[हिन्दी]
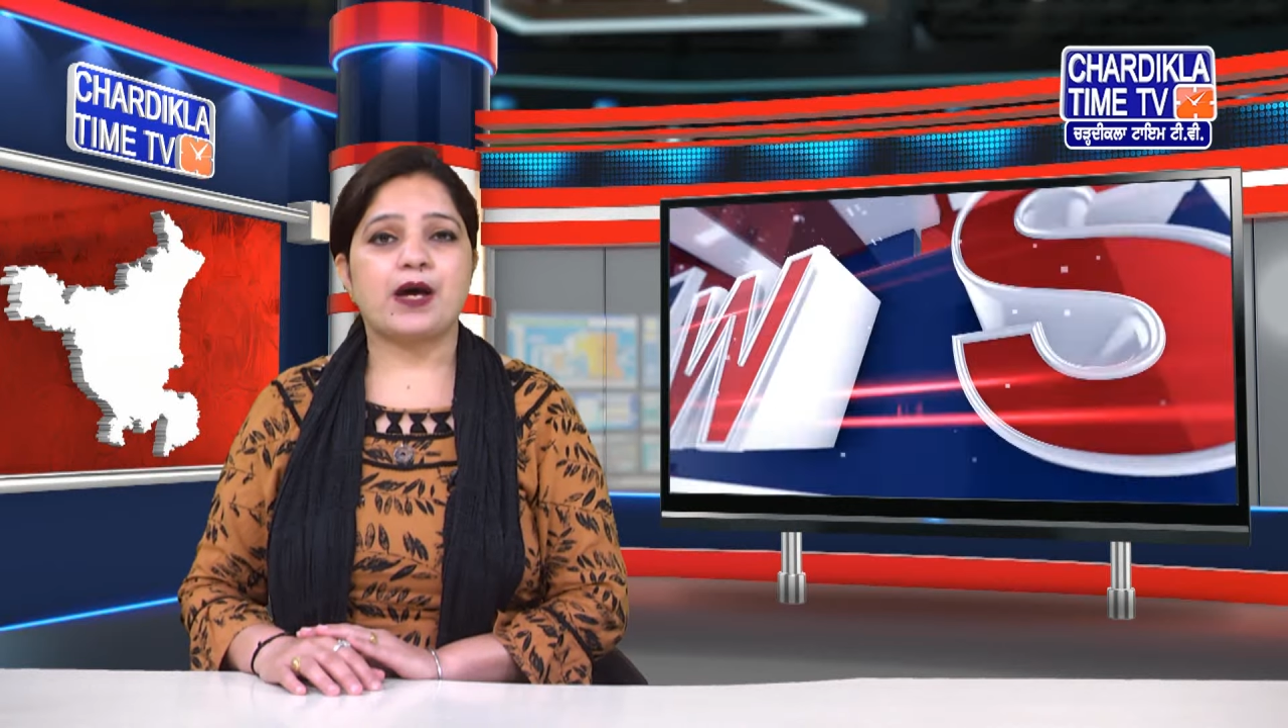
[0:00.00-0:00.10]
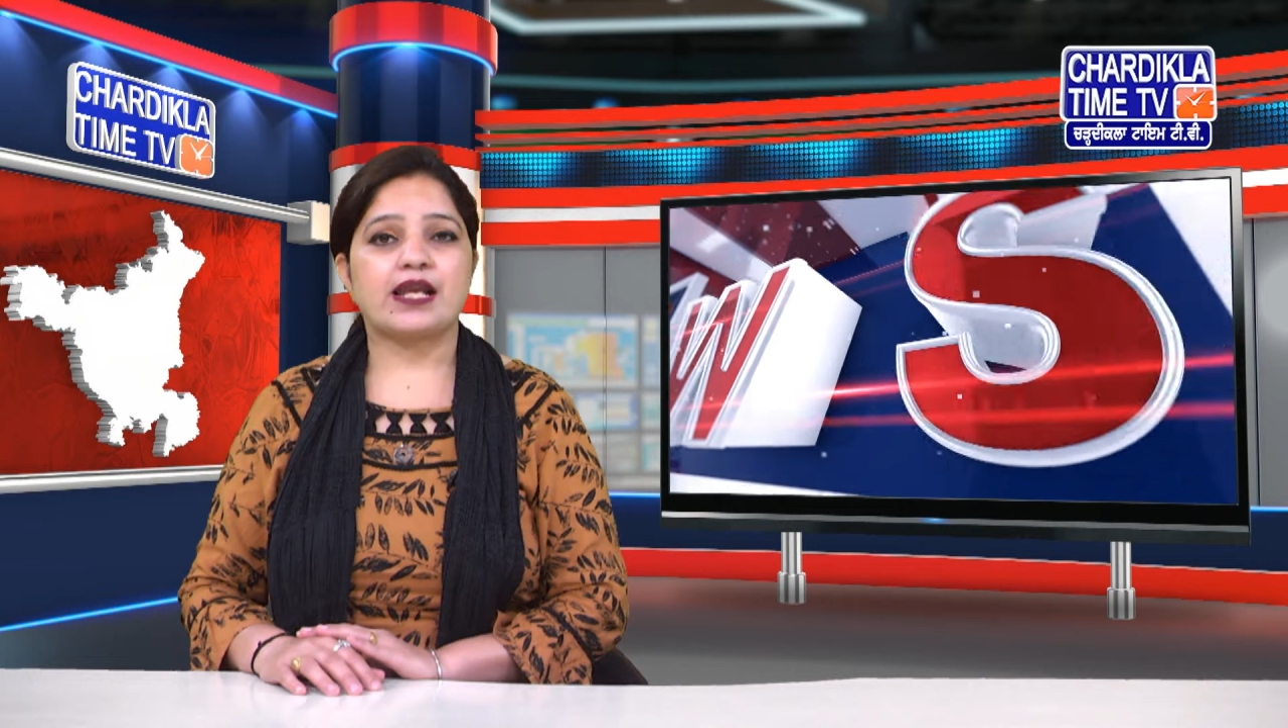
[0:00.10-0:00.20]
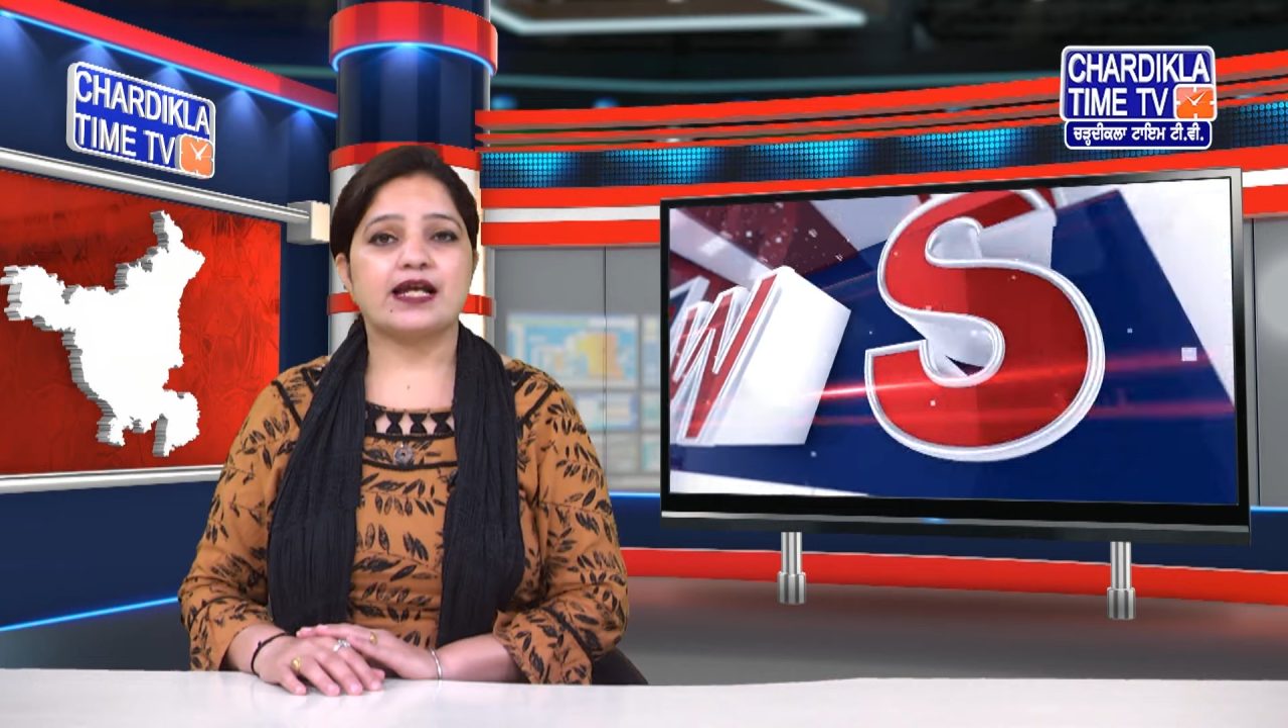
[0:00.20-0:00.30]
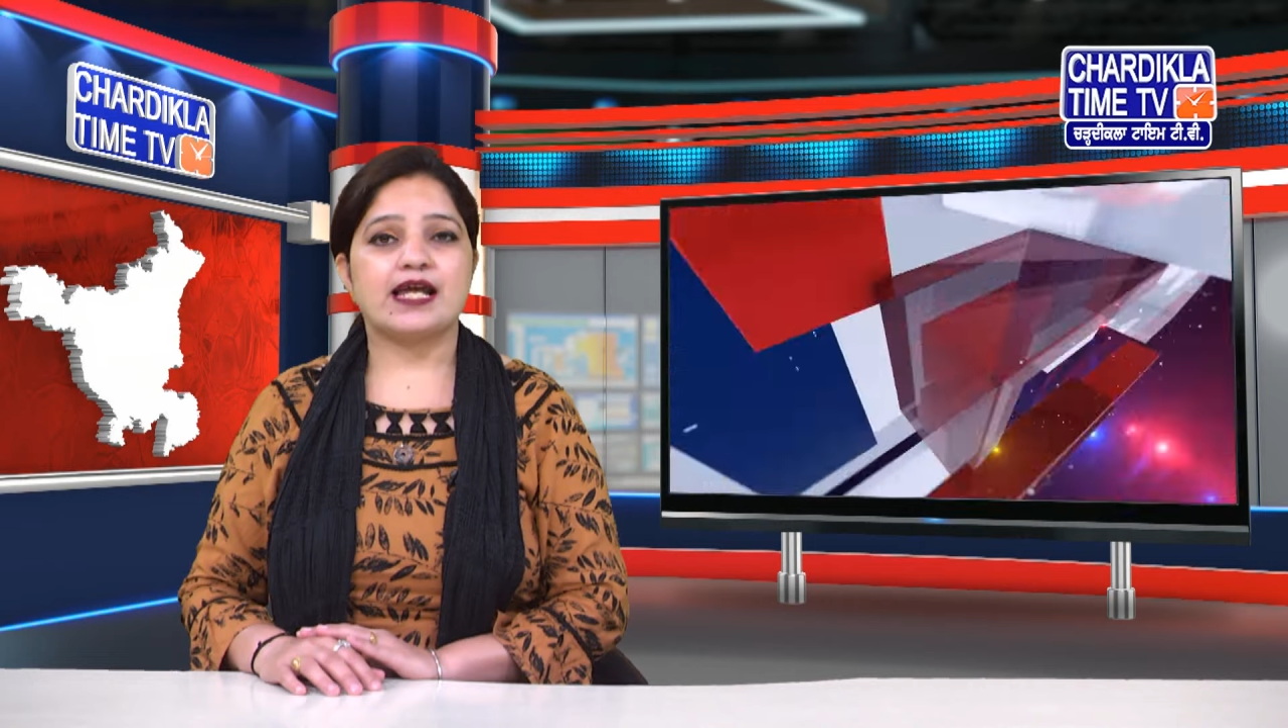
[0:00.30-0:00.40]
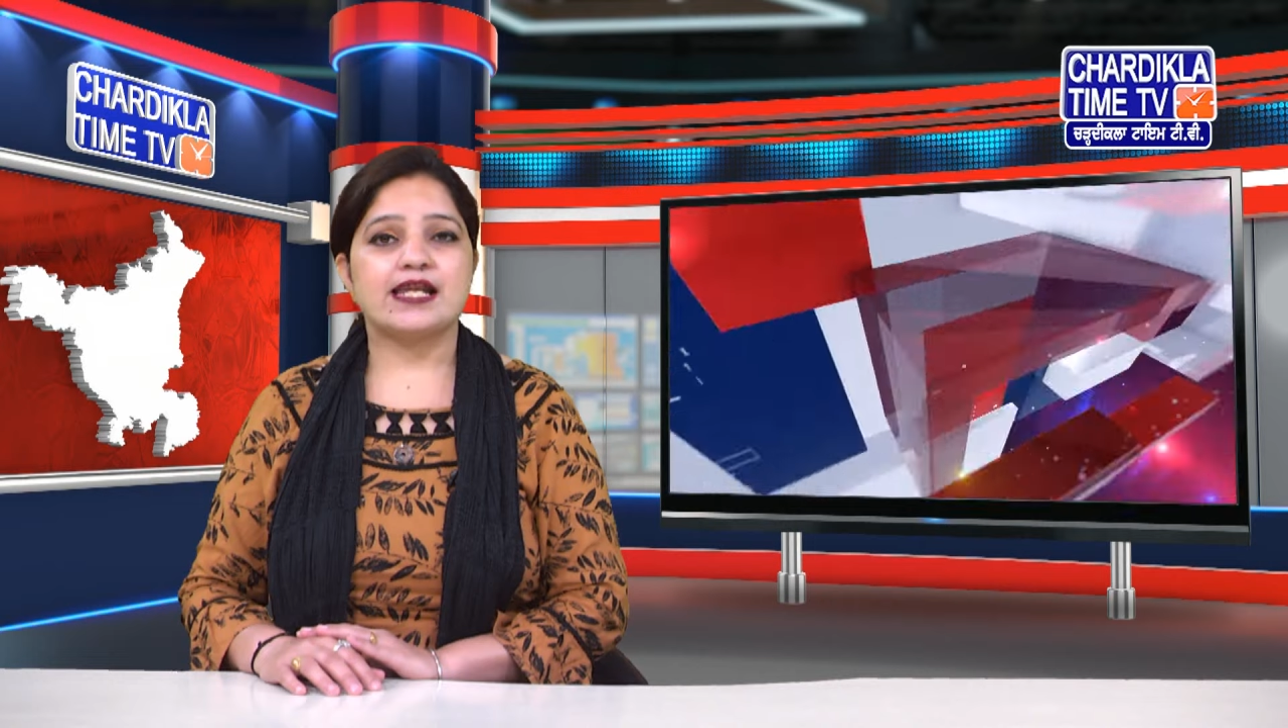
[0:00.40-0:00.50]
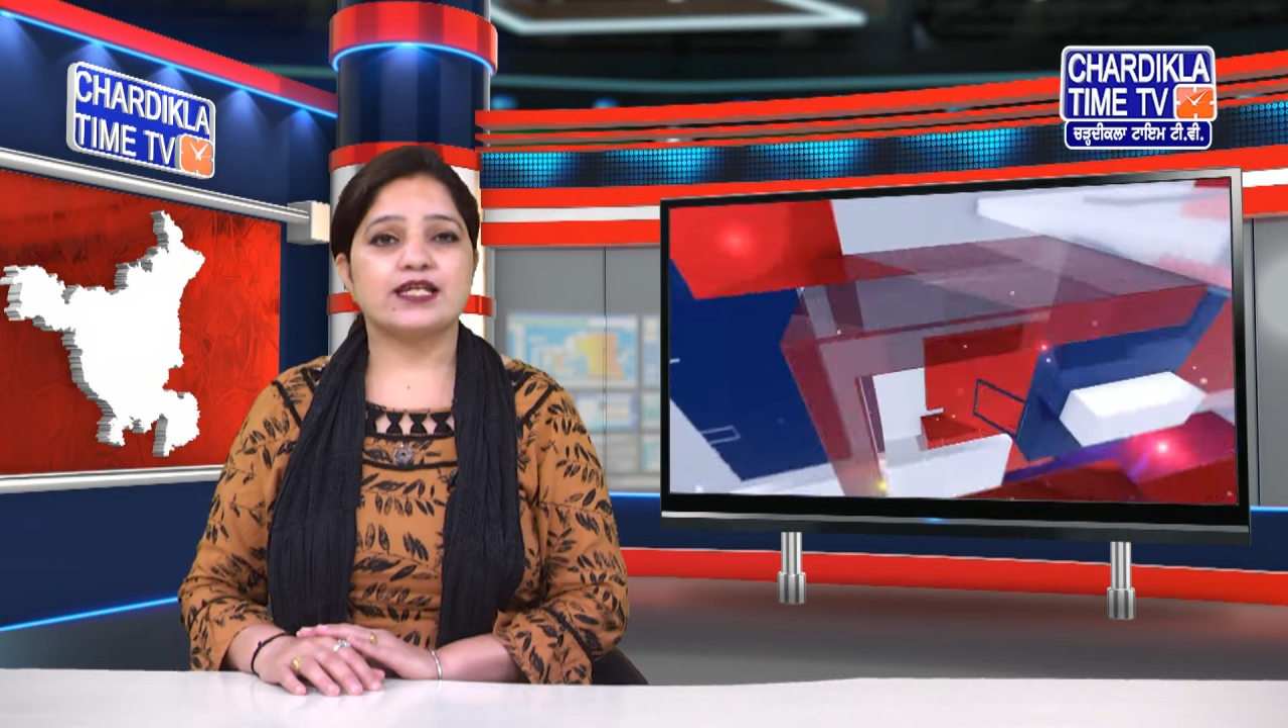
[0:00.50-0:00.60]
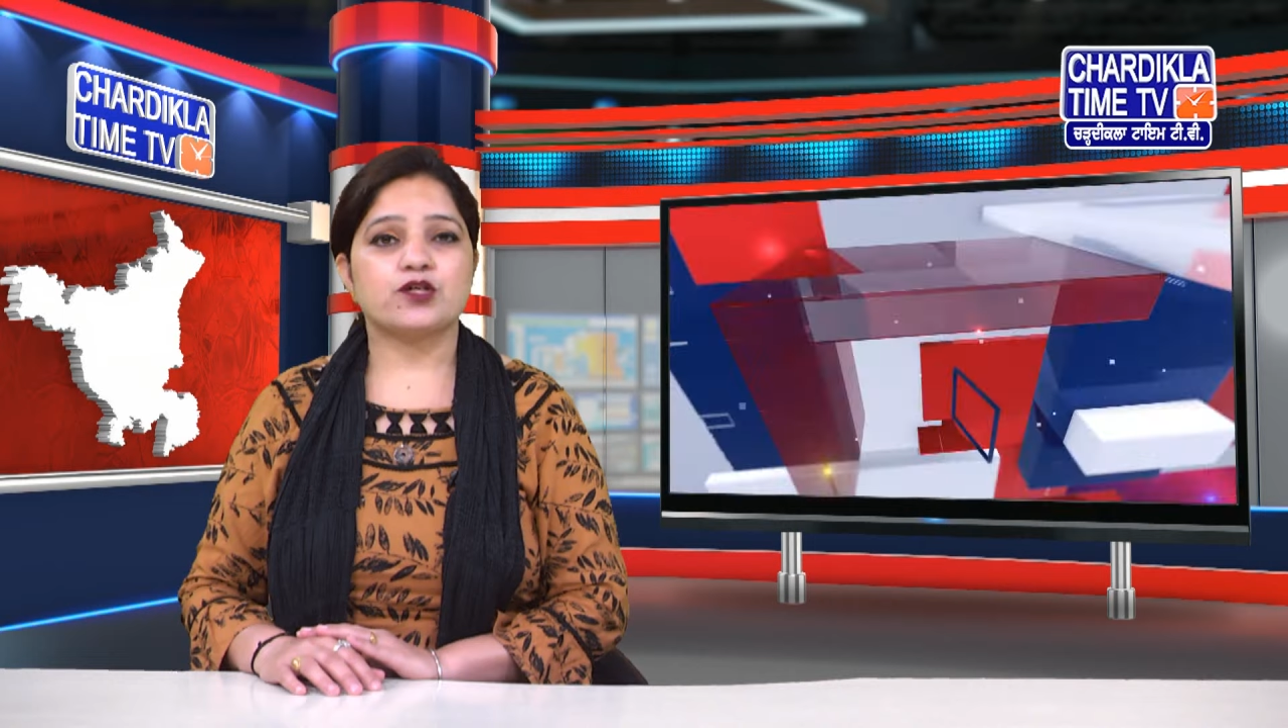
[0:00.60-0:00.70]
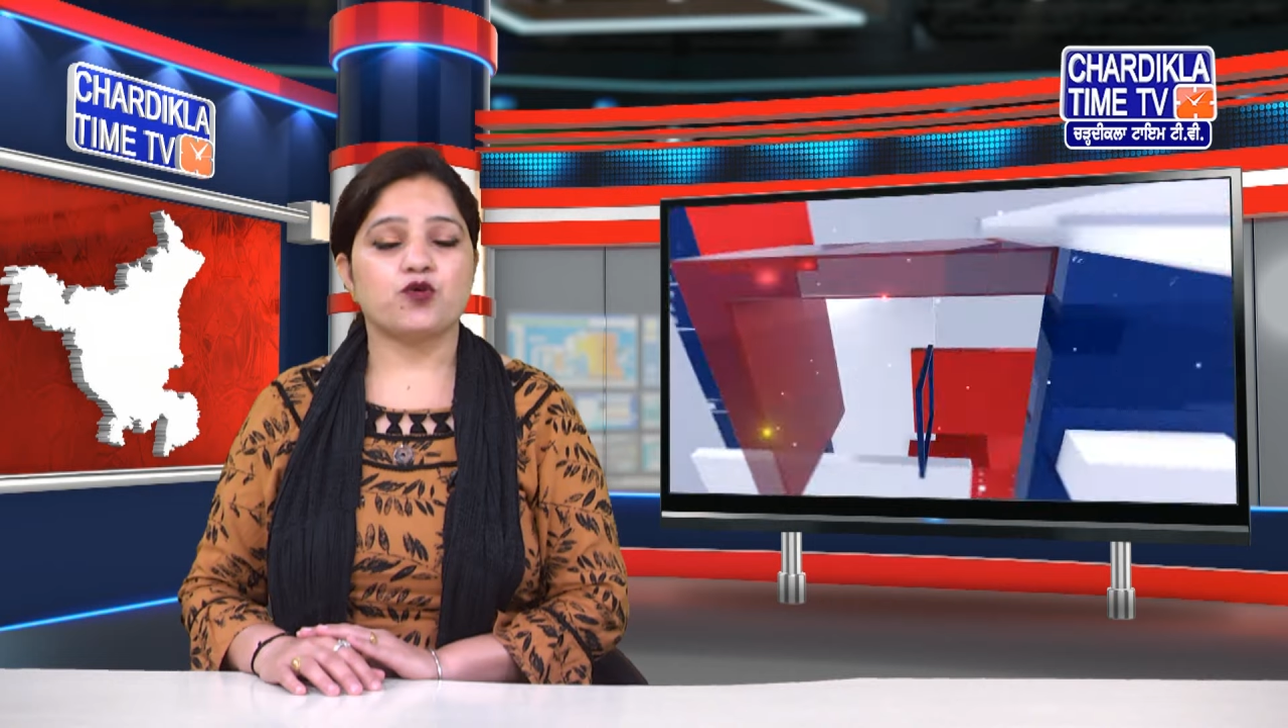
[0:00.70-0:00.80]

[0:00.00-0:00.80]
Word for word: पार लगाने की